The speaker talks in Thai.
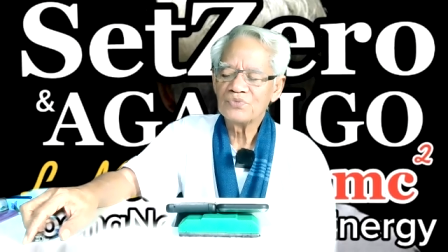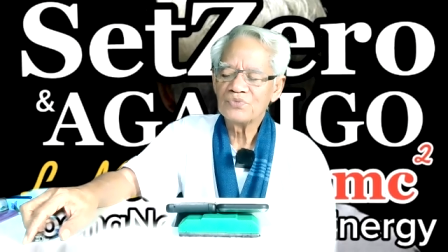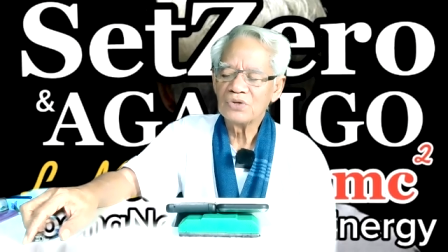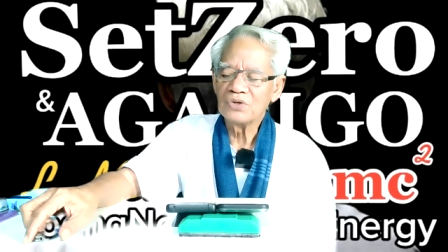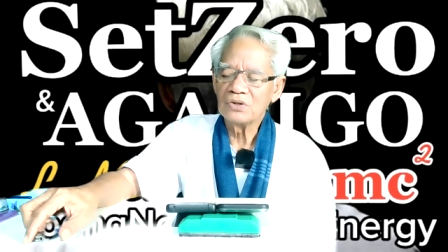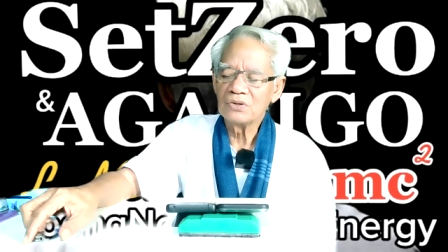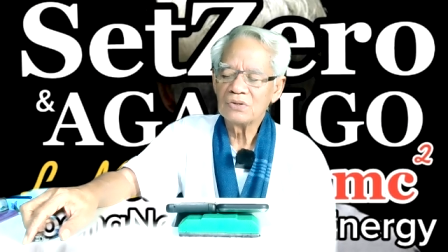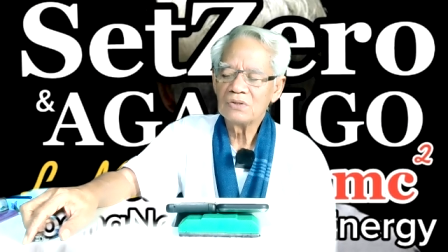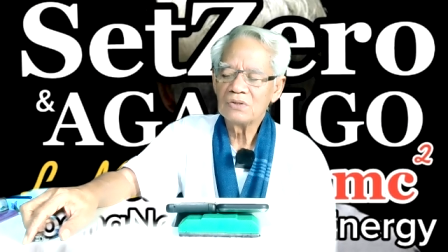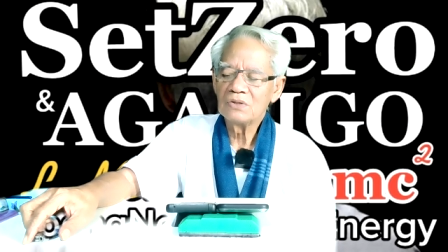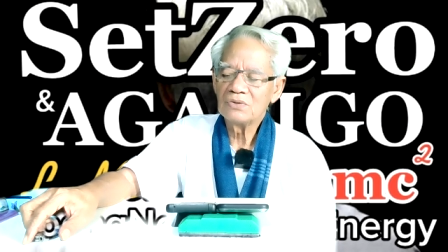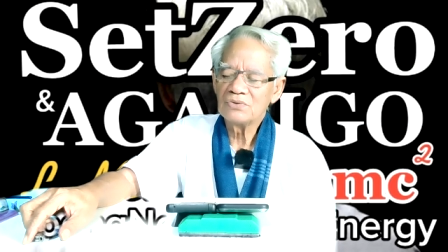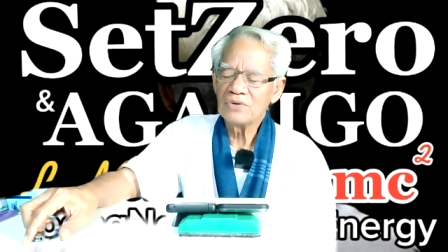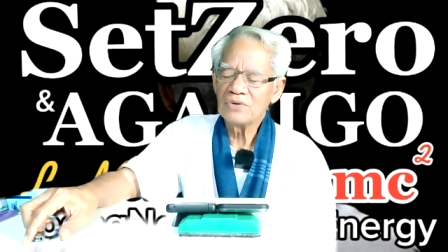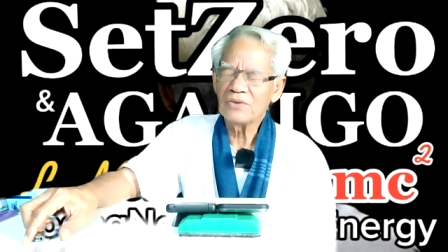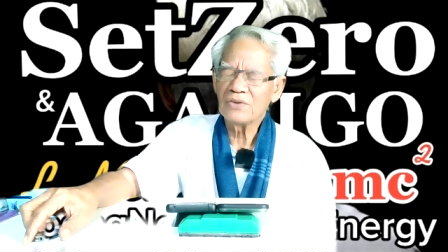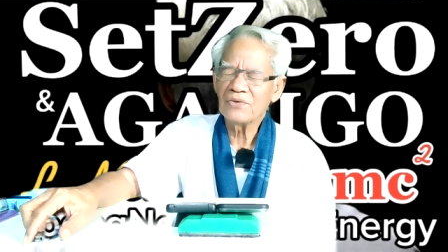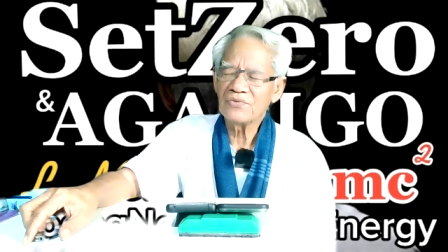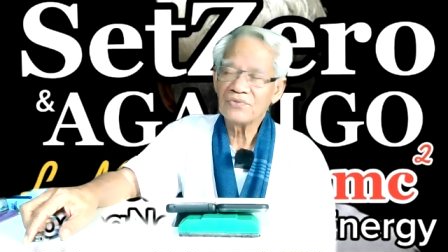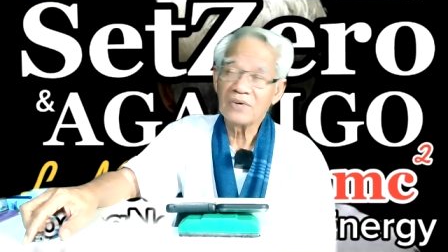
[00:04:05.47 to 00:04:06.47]
จิตเจ
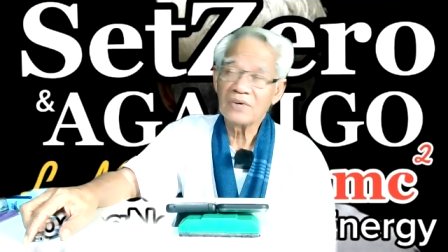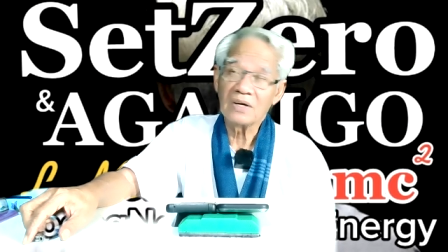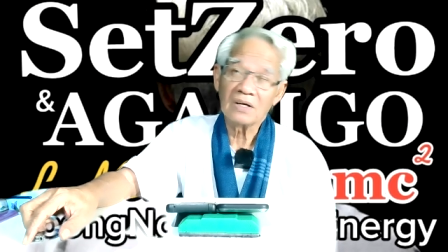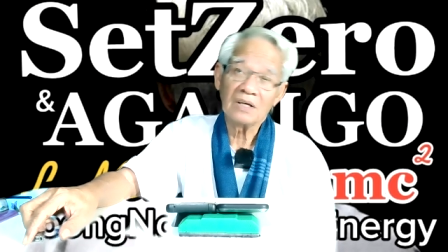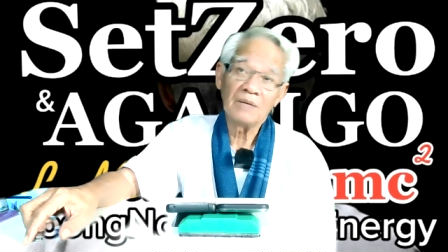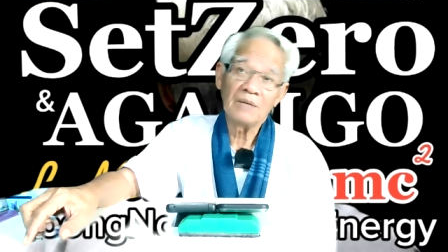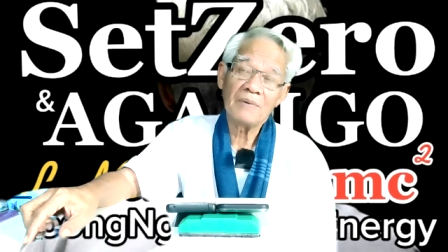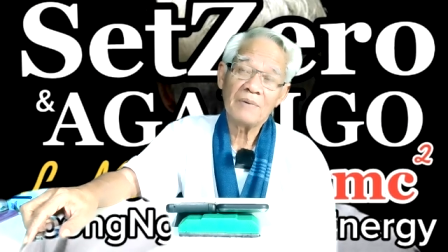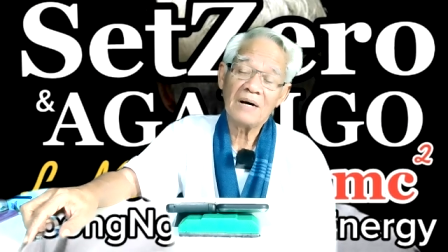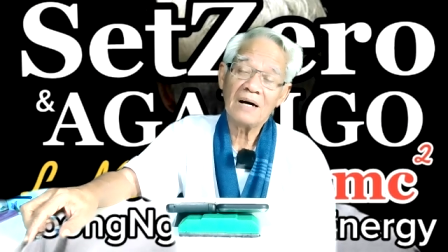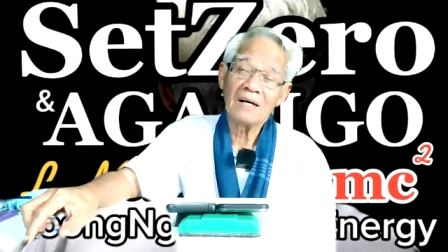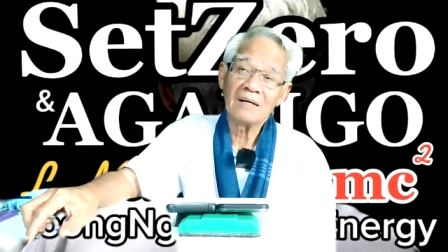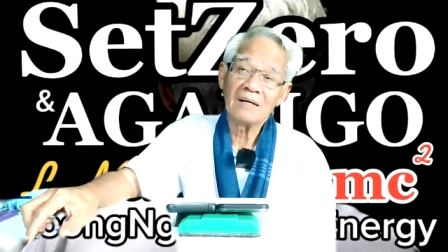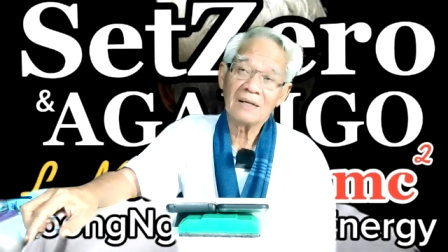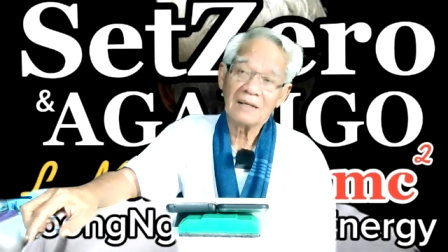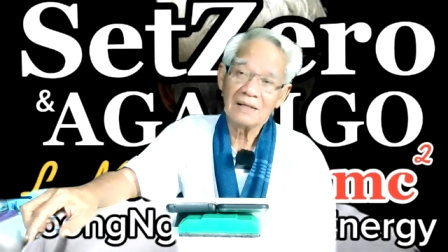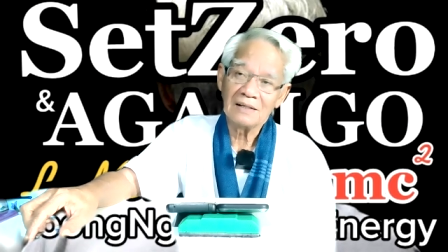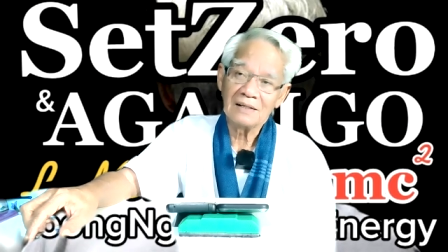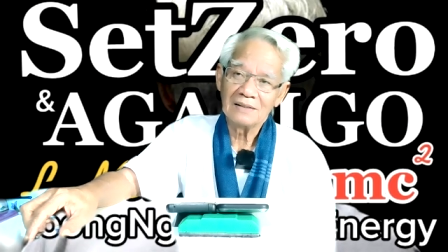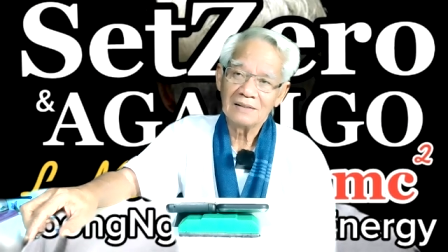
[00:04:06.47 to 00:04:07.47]
ตสิกนิพพานยั
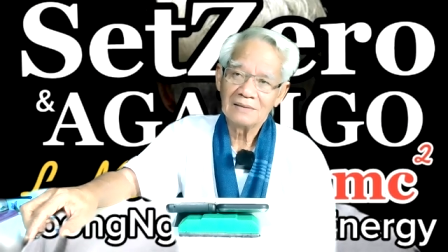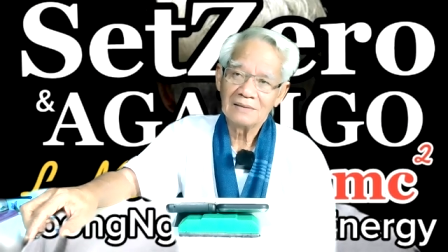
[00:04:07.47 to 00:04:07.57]
งไง